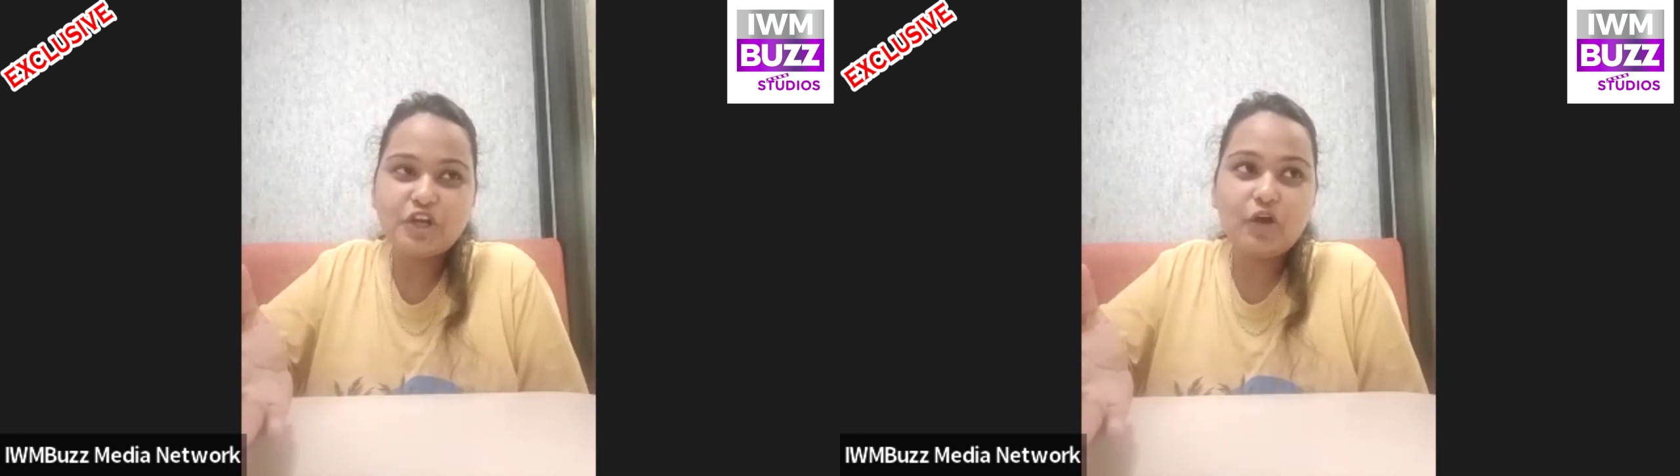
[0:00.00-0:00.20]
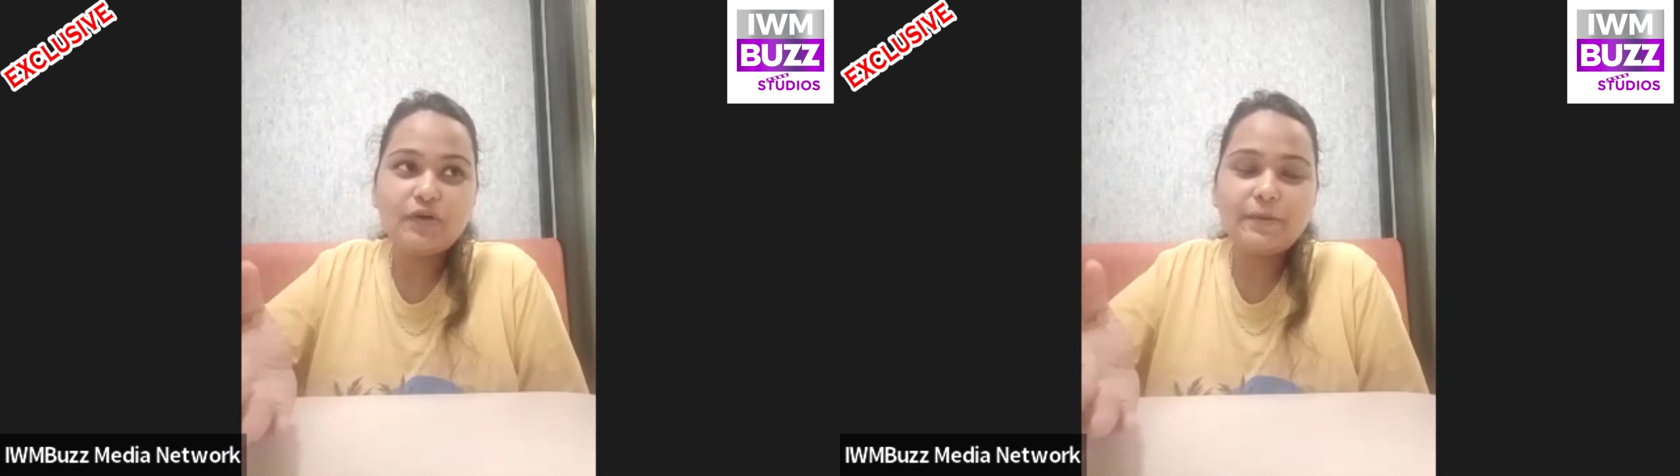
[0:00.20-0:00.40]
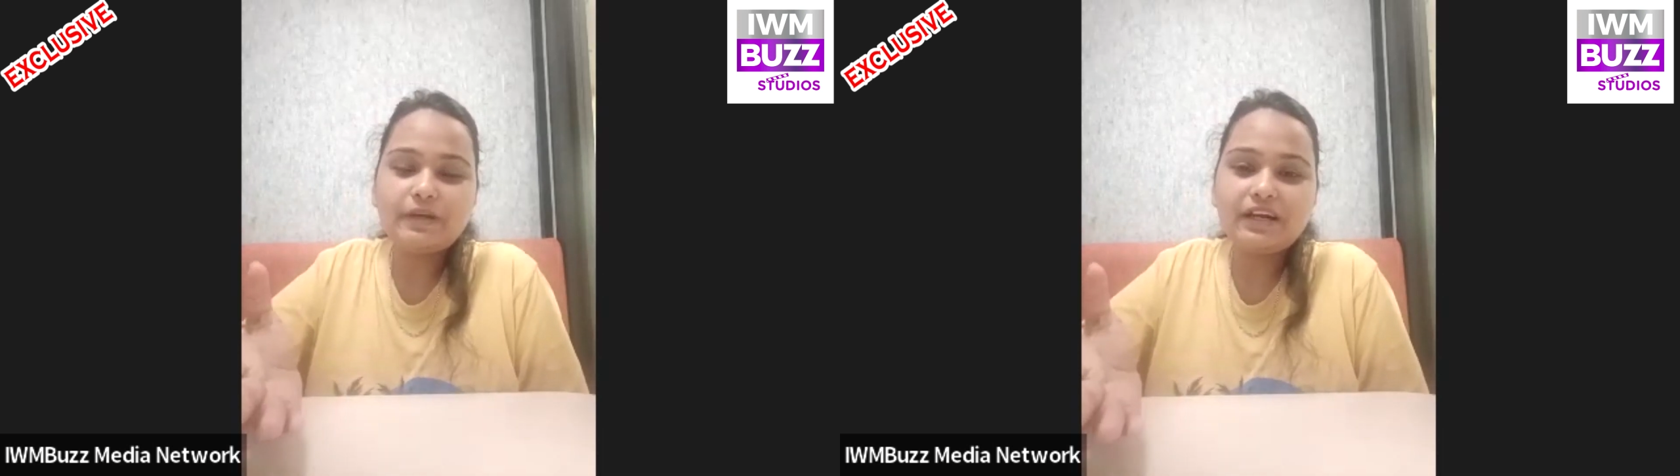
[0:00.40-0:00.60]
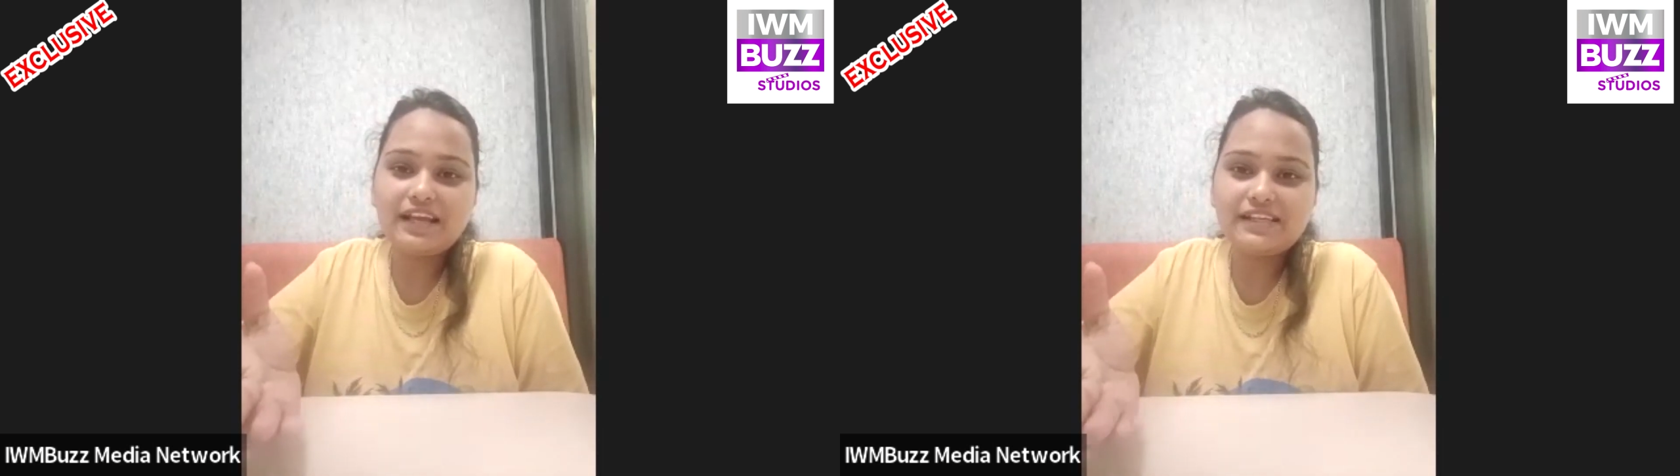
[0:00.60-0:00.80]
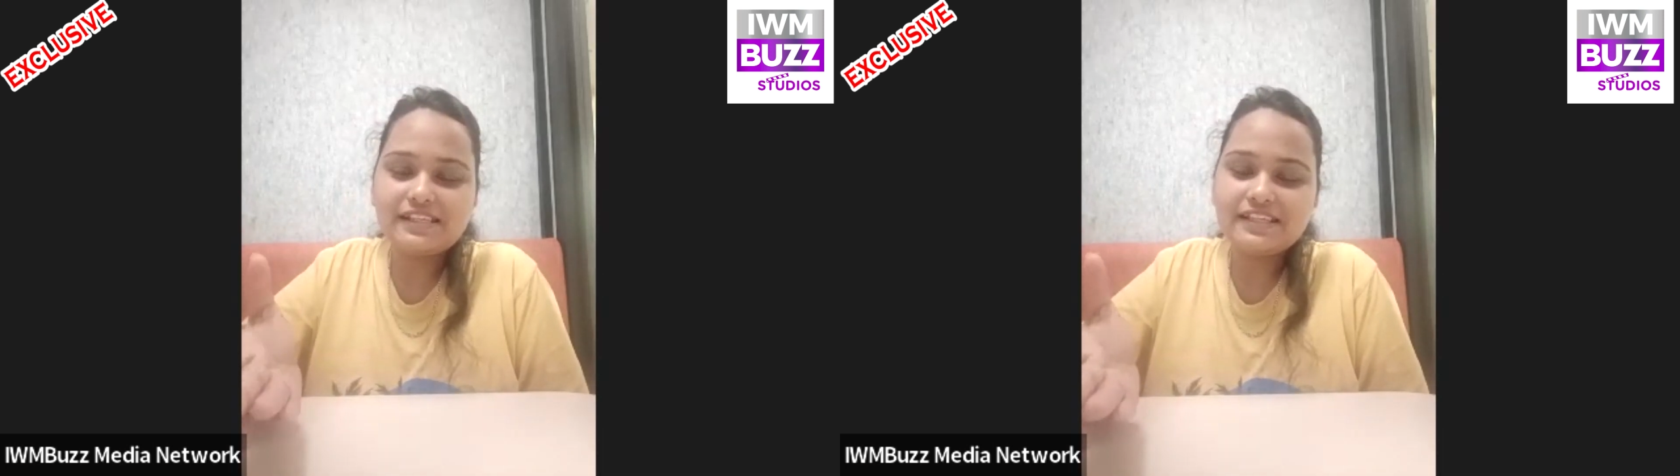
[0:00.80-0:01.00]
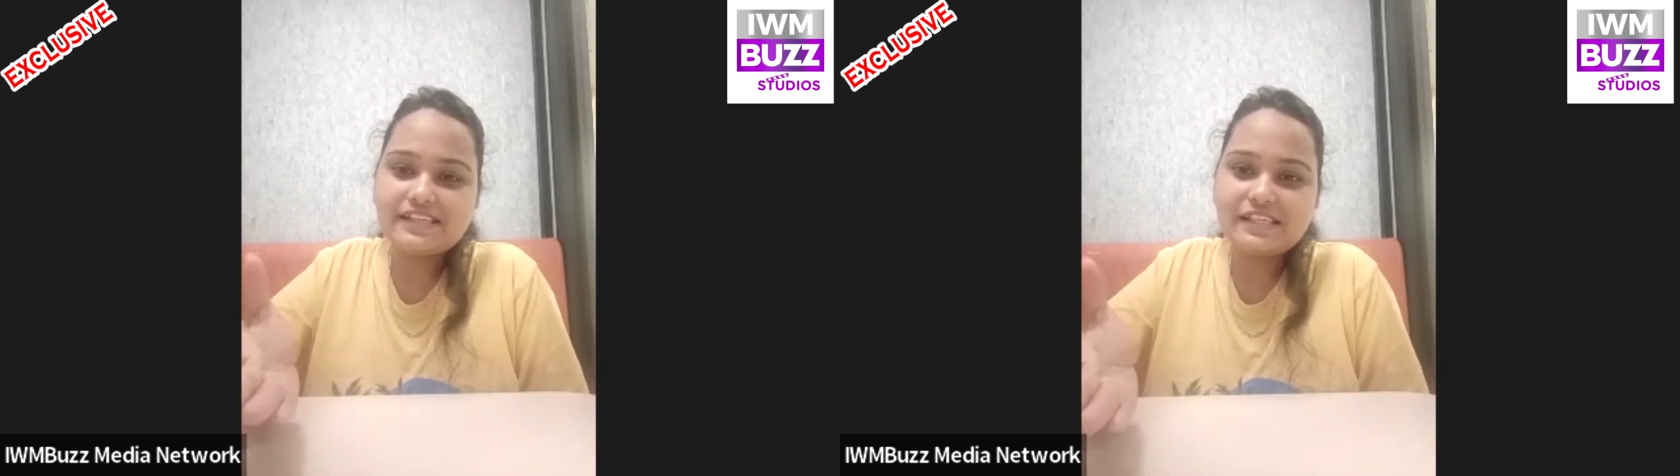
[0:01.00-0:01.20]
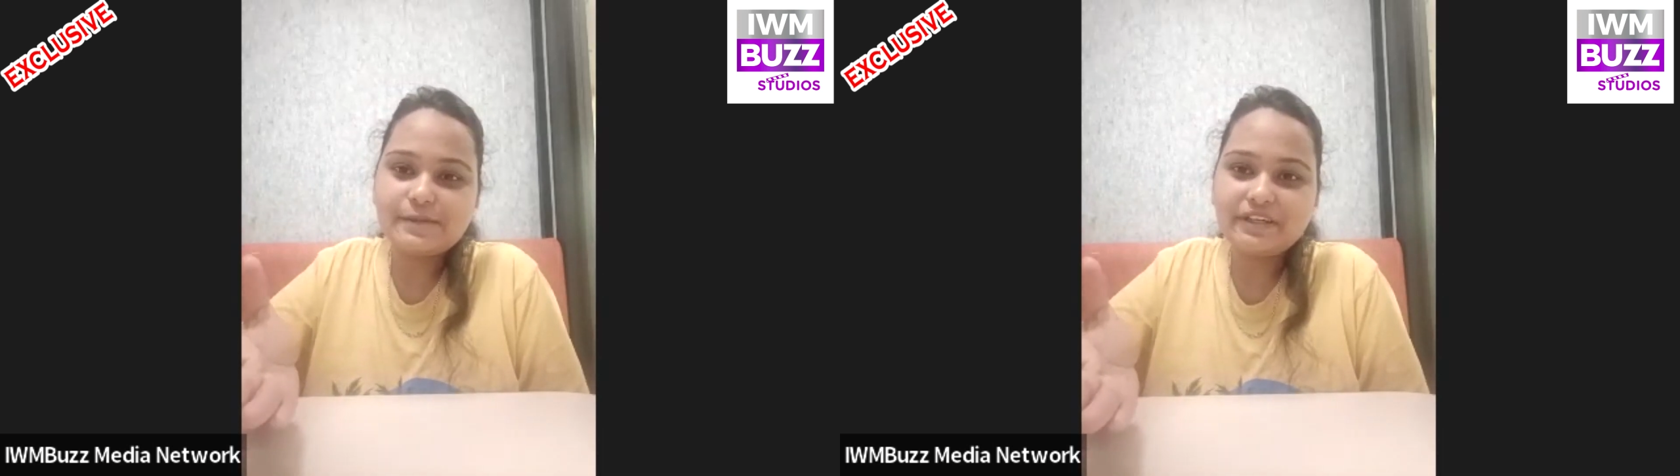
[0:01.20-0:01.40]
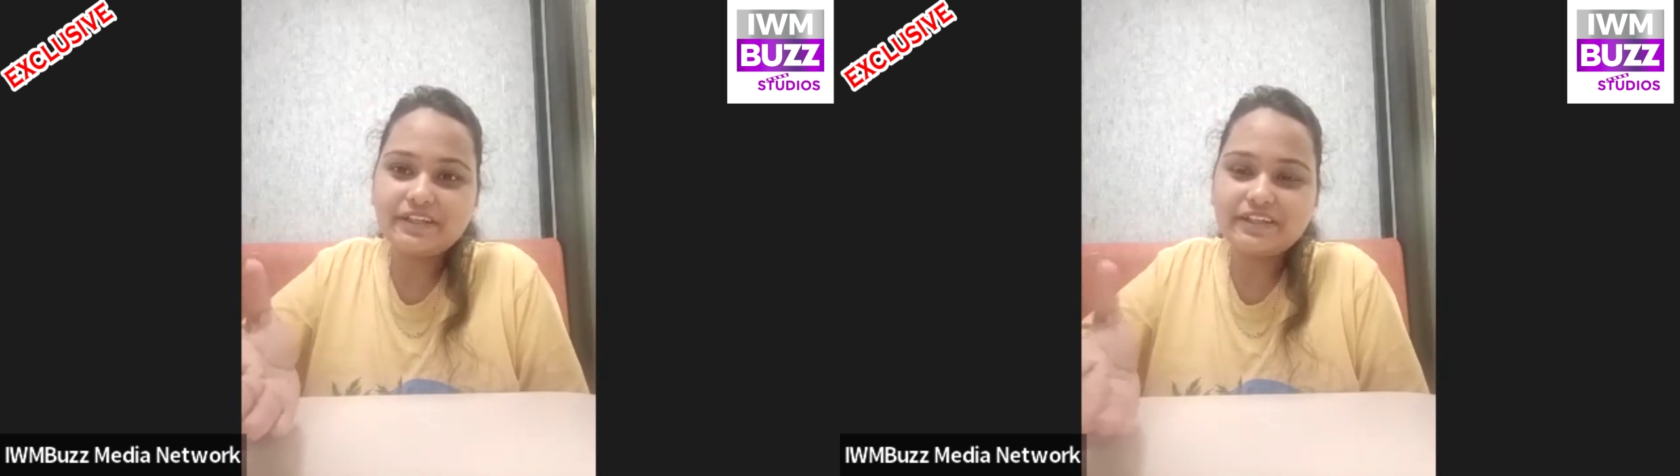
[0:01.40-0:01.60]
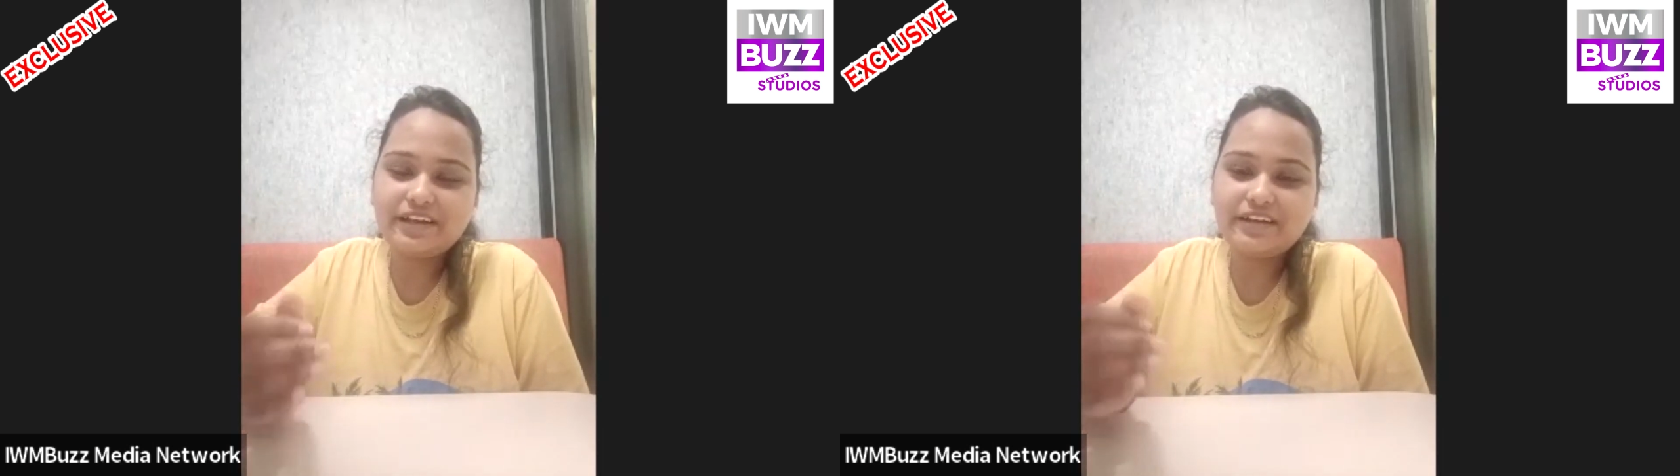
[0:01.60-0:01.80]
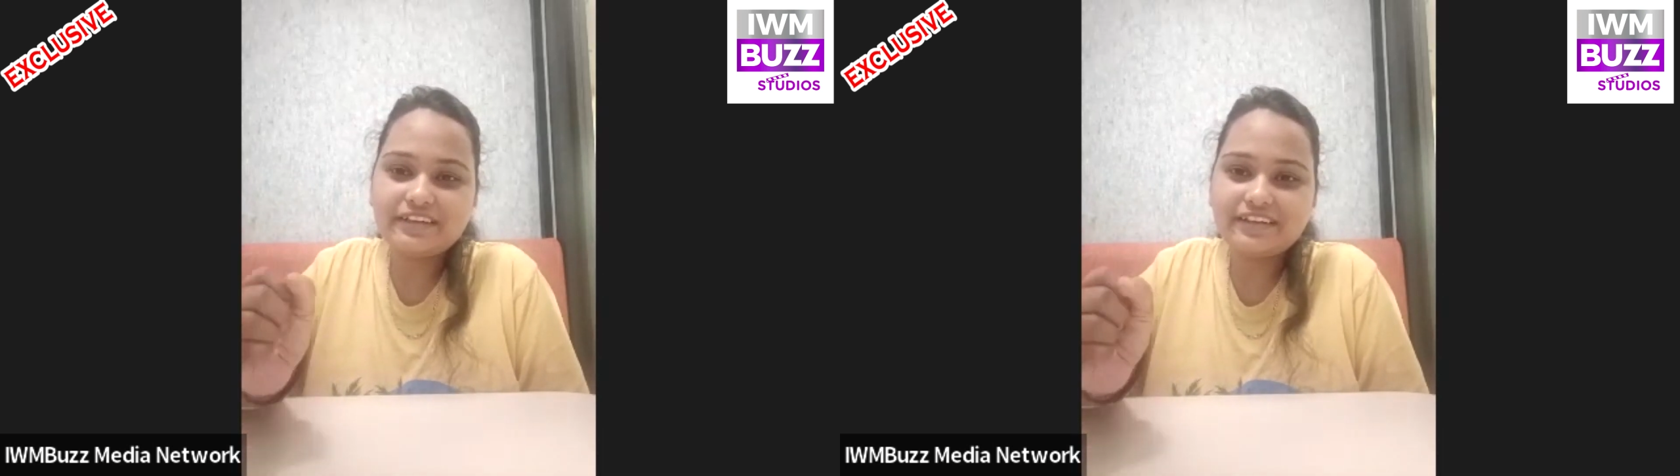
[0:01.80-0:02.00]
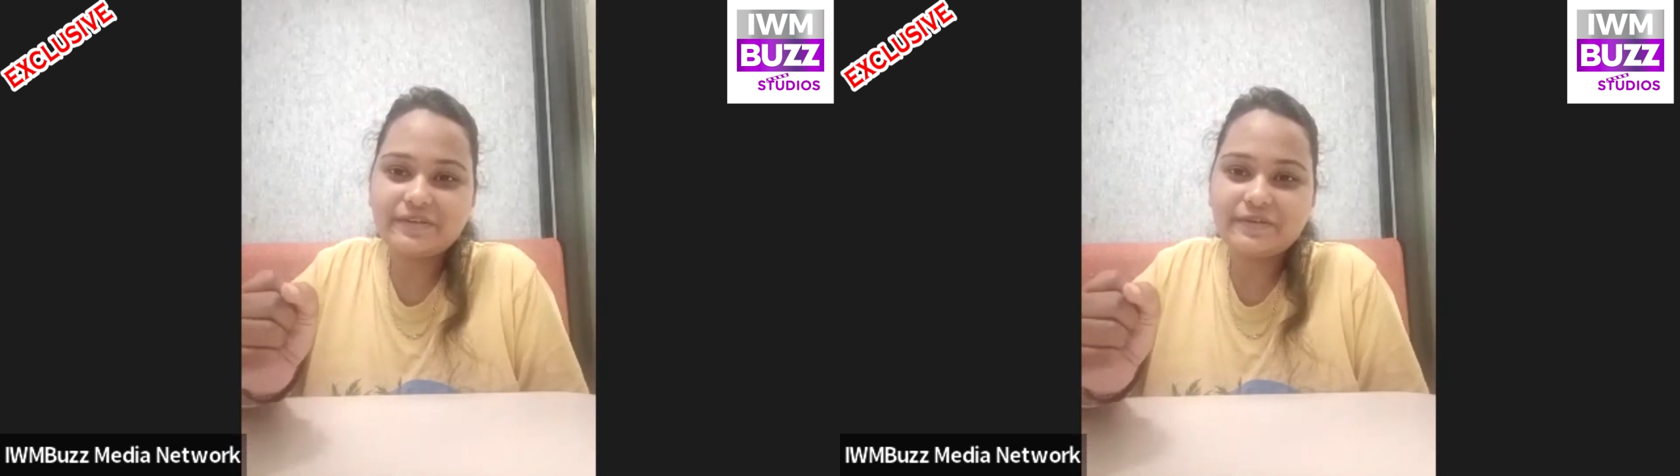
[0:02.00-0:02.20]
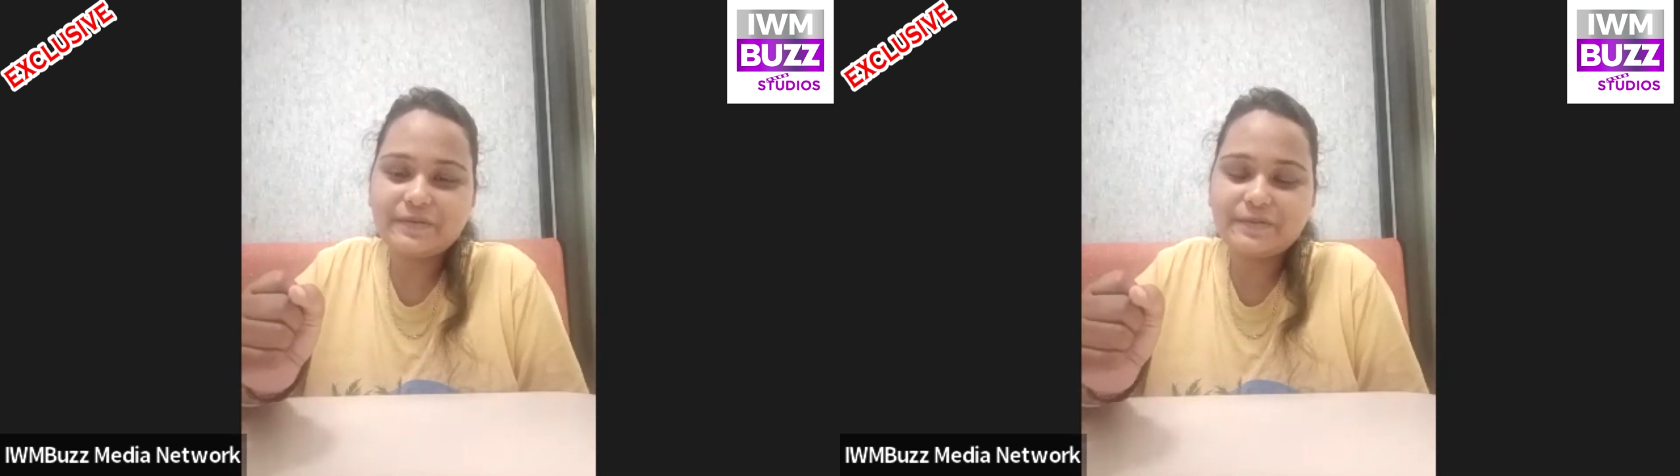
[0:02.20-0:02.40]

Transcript: चाहोगे अपना डांसिंग ऐसी बरकरार रखना